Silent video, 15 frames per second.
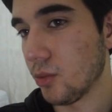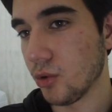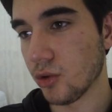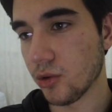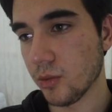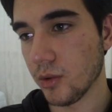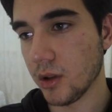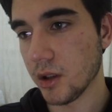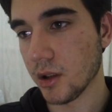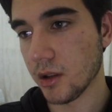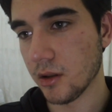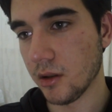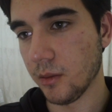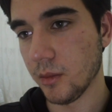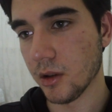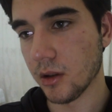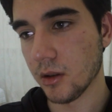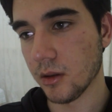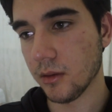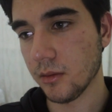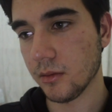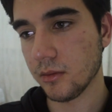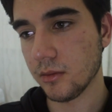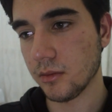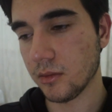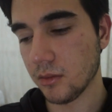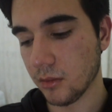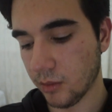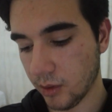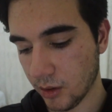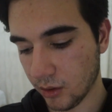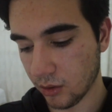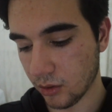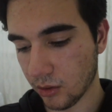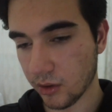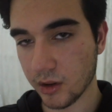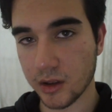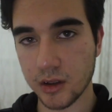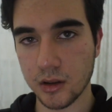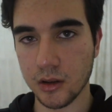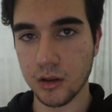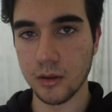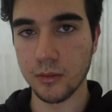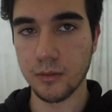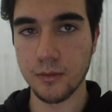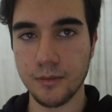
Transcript: bir üstümü değiştireyim ya. Pantolonuma sıkıldım.